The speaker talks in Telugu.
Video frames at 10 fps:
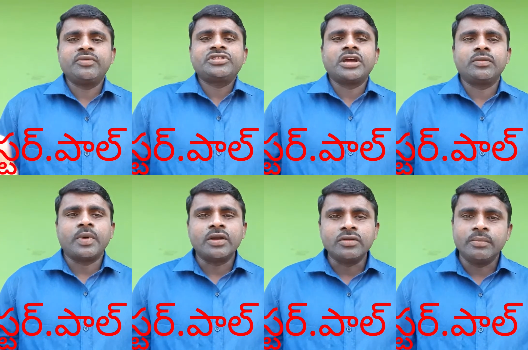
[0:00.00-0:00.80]
నిమిషాల
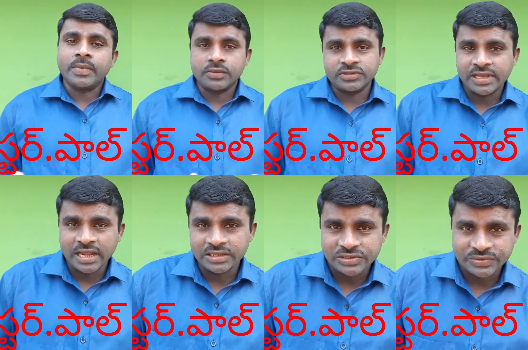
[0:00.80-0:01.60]
పాటు మనము
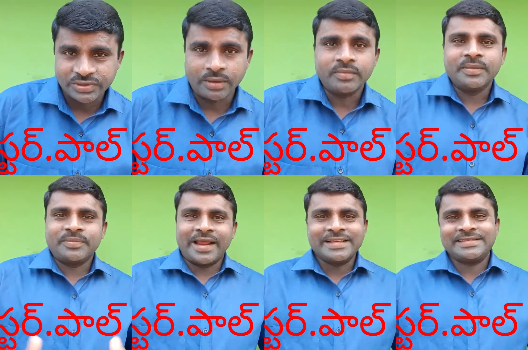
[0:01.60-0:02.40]
ధ్యానించుకుందాం
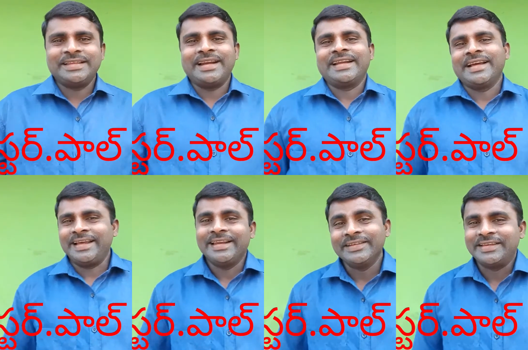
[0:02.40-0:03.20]
ప్రైజ్ దిల్లాడ్
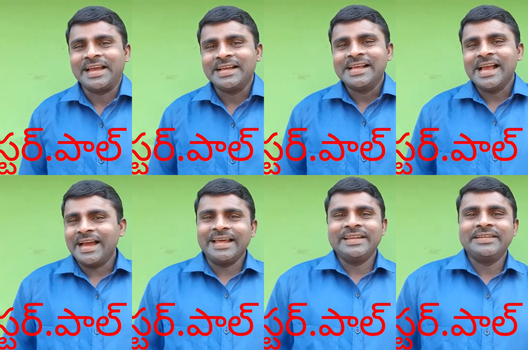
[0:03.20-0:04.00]
హలలుయ
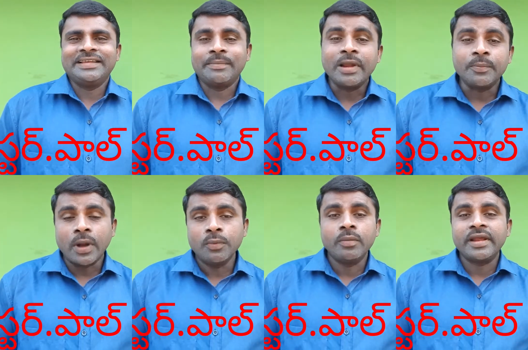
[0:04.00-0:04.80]
హలలుయ మరి
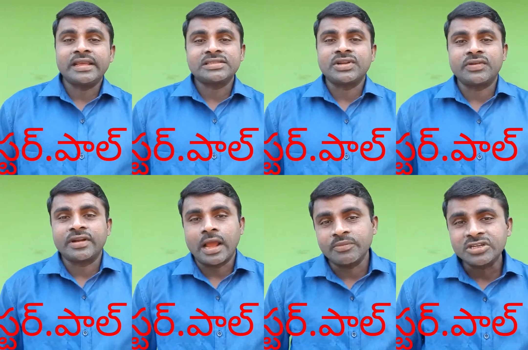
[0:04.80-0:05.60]
ప్రభు మనకి
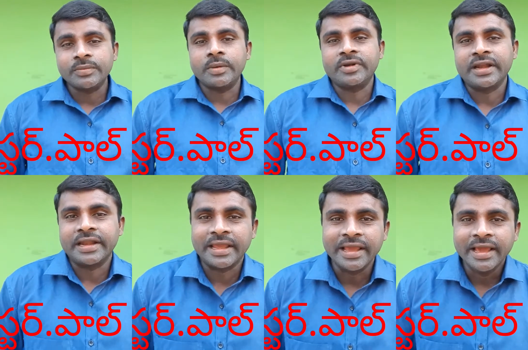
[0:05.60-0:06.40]
ఇస్తున్నటువంటి అంశం ఏమిటంటే